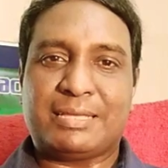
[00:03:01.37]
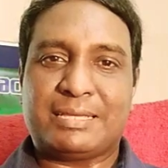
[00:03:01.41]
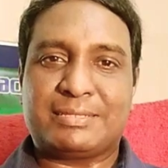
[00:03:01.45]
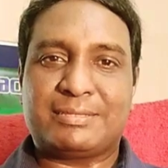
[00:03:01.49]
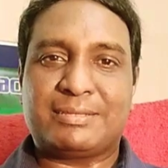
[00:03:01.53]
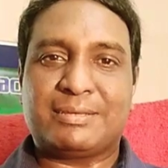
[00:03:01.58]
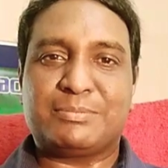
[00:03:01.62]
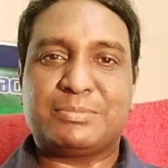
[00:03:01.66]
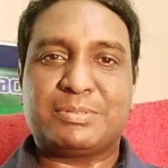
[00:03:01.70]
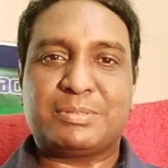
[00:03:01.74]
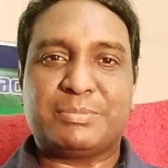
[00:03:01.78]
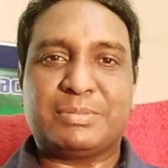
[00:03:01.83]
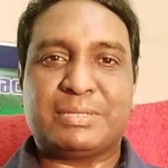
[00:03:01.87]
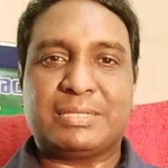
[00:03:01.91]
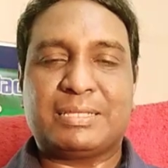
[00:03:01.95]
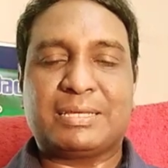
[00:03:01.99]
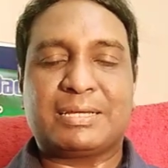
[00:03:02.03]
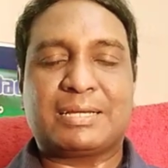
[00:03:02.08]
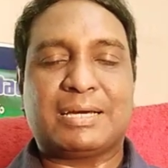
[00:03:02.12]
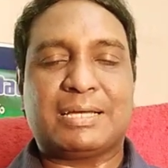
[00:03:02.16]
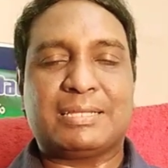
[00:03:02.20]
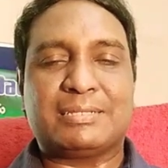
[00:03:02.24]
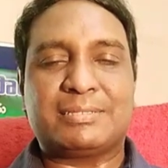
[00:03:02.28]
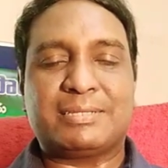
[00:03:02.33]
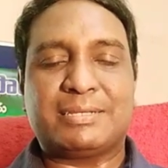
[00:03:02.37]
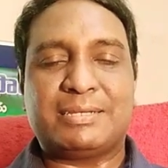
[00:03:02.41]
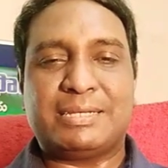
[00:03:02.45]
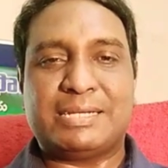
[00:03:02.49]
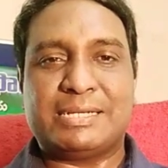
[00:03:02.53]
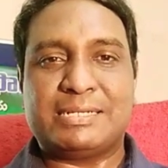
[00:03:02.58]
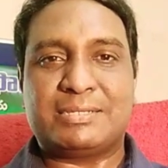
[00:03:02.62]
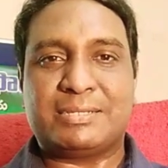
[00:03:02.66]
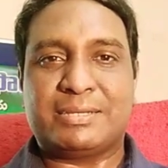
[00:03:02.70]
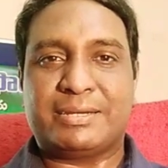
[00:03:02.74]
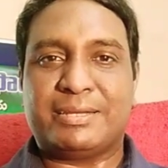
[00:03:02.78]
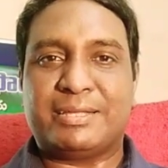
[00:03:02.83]
ఎగ్జామ్స్ మీద
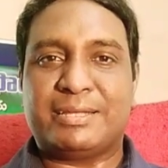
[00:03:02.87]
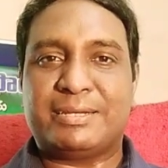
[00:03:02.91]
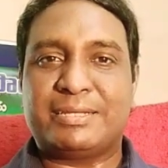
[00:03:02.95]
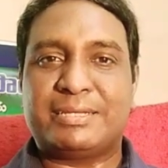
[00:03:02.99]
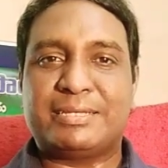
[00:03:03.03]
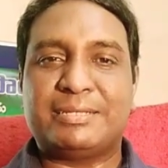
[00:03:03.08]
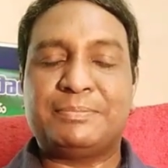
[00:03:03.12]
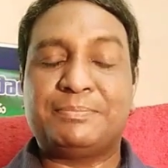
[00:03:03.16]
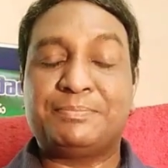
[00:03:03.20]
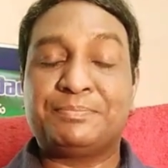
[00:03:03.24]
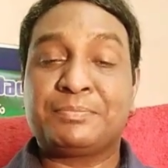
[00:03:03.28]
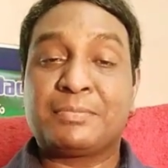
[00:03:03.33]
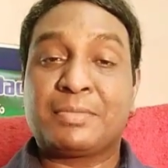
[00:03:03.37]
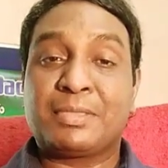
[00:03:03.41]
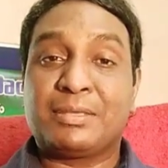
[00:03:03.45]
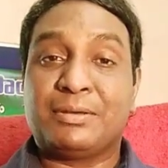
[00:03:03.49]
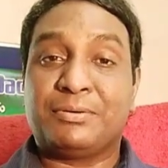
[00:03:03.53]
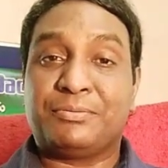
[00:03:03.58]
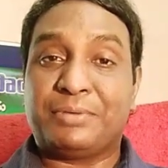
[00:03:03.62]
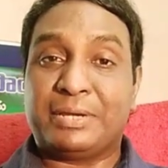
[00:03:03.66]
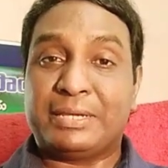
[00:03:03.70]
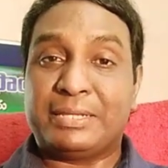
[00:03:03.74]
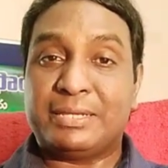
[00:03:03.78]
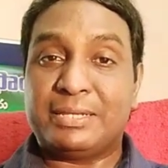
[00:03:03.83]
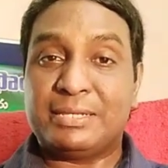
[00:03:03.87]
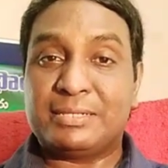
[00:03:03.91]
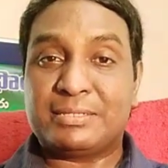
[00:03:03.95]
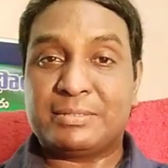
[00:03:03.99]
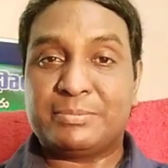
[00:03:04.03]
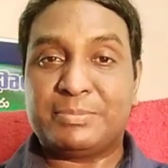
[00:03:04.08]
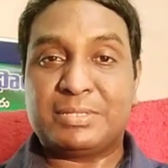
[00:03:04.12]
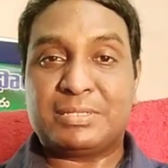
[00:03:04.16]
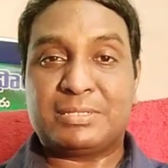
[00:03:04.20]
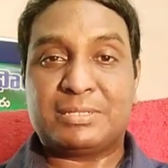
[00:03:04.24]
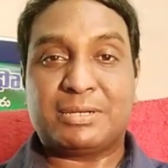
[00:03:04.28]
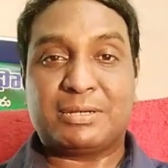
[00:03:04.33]
కాన్సన్ట్రేట్ చేయడానికి ఫైనల్
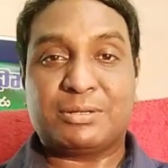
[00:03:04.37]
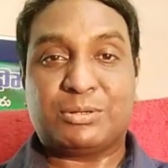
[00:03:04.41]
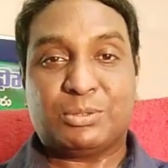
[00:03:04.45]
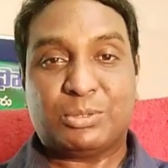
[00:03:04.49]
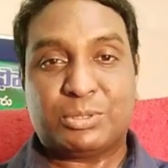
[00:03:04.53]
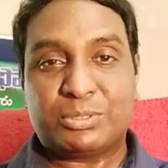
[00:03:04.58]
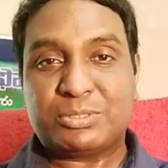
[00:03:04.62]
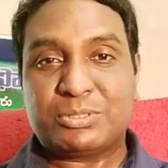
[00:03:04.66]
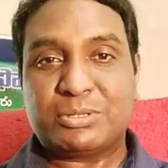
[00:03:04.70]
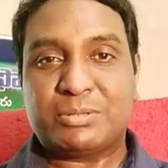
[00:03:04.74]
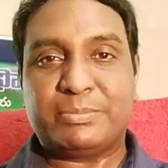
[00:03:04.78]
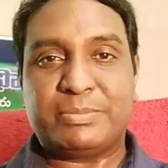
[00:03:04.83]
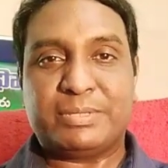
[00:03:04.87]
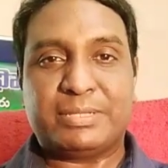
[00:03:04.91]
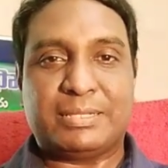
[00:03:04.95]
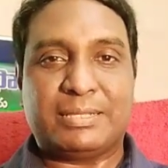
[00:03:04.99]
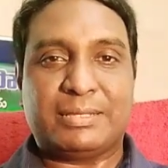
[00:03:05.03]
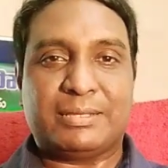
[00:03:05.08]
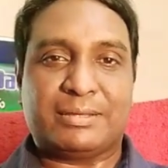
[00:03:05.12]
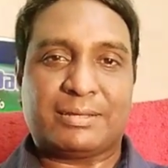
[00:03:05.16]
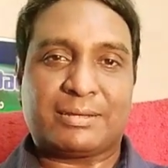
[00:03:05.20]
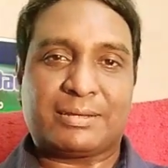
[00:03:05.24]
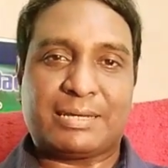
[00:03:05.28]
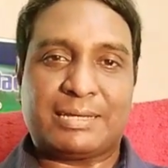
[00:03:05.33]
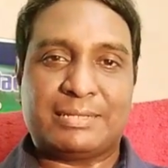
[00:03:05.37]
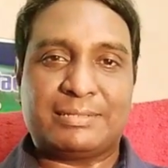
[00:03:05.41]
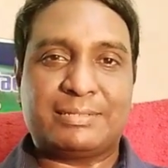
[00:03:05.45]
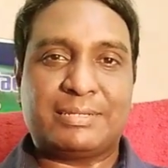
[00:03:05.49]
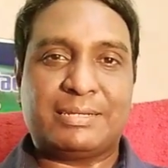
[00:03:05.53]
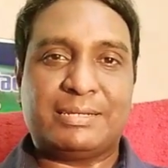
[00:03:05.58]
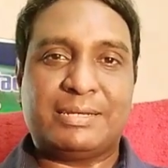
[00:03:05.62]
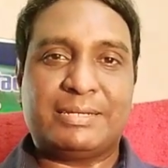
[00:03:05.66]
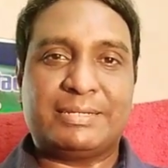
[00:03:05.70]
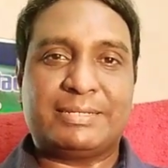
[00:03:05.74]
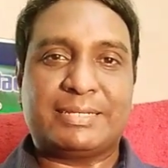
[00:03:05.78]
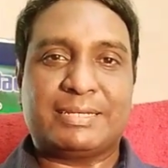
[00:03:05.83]
సెమిస్టర్ కోర్సుల మీద
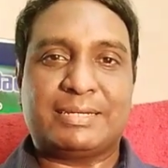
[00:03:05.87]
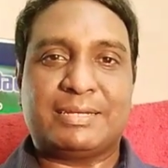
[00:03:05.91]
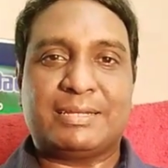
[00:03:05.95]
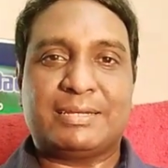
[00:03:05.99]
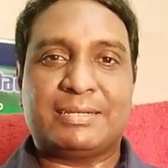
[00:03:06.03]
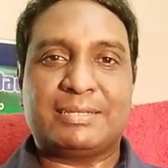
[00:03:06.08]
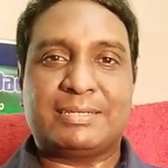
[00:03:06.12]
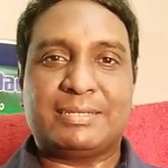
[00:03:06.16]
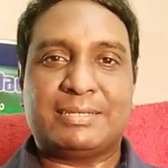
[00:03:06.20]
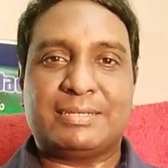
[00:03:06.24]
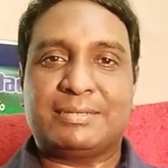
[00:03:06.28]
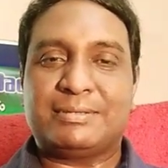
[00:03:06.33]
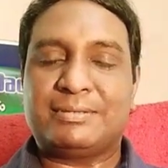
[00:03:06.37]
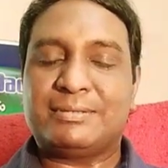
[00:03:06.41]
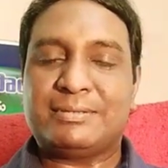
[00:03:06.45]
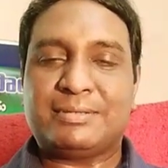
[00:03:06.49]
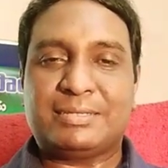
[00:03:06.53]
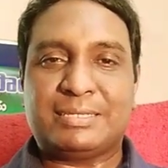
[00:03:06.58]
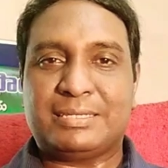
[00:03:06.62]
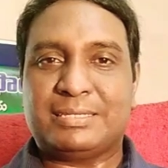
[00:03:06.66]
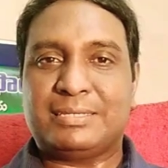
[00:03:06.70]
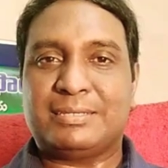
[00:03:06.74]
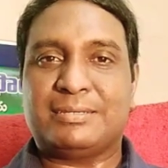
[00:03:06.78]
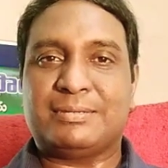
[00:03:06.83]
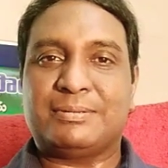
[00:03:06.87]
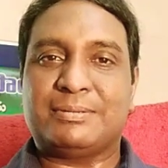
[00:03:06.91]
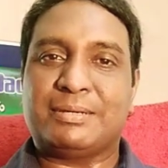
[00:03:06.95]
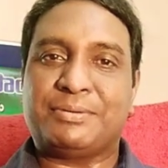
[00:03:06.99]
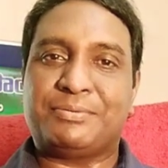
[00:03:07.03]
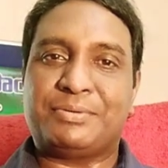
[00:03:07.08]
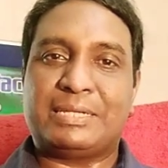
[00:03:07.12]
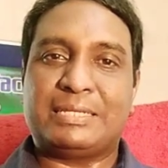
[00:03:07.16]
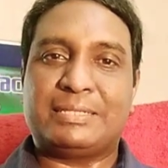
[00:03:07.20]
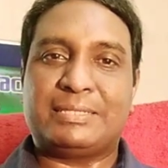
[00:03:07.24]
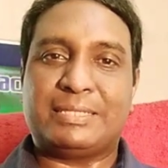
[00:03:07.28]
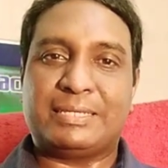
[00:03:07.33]
కాన్సన్ట్రేట్ చేయడానికి ఈ
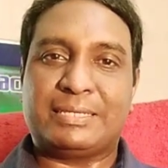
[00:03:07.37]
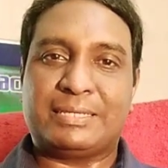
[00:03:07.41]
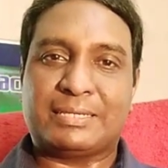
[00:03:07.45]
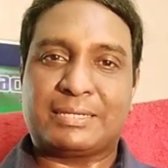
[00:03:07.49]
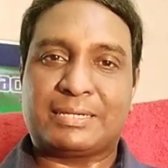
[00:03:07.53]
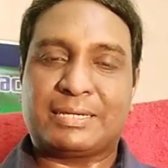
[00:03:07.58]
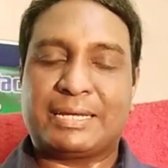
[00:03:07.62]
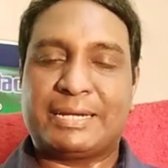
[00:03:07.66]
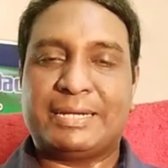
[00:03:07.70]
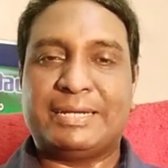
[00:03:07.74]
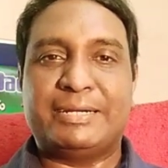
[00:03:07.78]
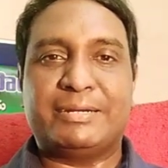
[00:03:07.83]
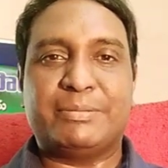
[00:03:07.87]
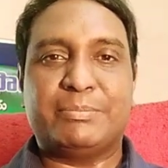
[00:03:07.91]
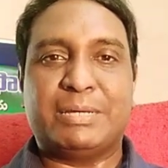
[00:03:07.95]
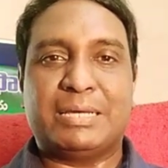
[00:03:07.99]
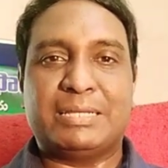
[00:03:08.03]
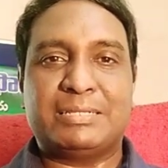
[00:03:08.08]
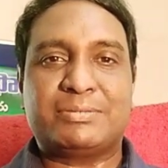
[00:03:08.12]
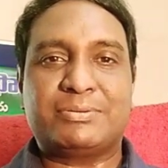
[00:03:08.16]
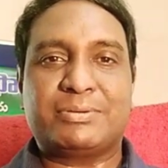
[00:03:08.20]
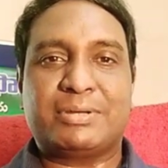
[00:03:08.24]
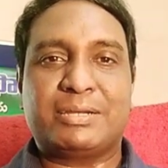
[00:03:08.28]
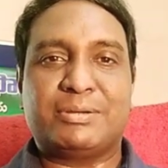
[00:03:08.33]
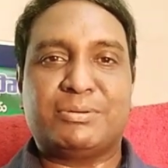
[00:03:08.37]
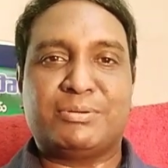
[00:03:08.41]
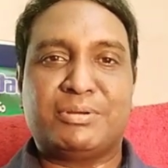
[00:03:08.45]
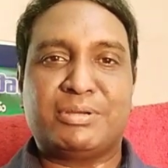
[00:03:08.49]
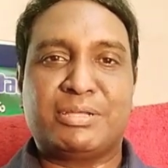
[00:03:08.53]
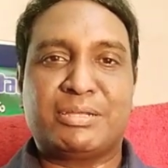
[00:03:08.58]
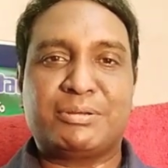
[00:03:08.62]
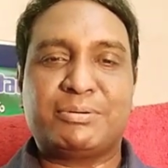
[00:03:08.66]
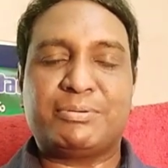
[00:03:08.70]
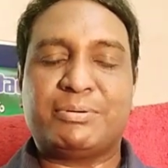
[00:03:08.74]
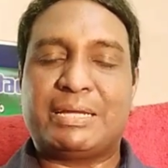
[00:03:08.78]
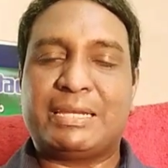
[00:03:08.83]
ఎవరైతే కరెంట్ బ్యాచ్ వాళ్ళు
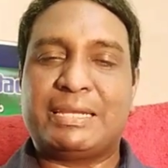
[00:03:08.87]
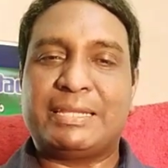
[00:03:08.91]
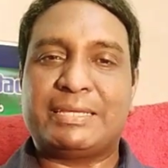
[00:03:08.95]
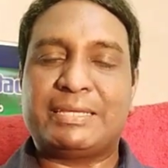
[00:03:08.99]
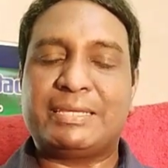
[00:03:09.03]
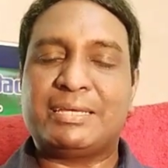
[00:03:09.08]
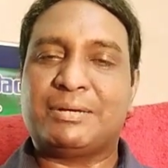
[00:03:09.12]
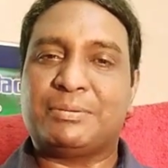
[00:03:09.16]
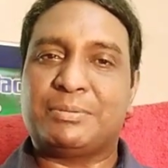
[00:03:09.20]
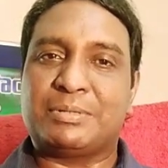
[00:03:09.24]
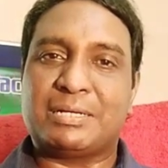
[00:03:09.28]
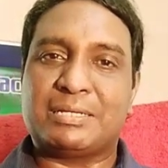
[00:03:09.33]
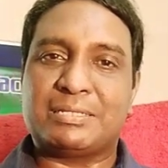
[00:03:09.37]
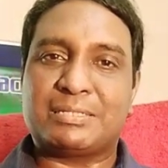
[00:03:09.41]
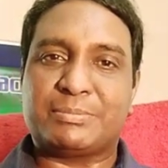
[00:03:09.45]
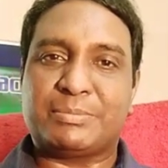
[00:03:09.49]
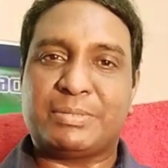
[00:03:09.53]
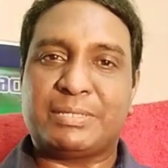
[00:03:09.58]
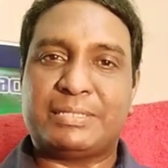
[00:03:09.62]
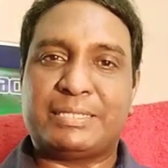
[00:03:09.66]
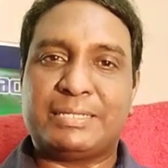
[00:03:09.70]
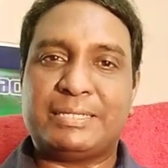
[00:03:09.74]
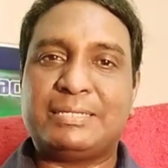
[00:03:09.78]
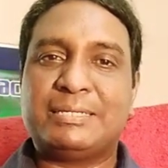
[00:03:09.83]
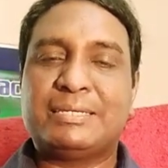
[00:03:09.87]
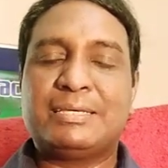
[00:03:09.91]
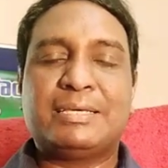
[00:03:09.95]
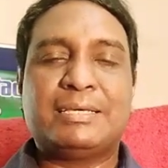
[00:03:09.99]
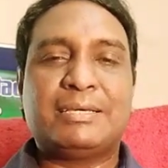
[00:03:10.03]
ఉన్నారో వాళ్ళకి అవకాశం అయితే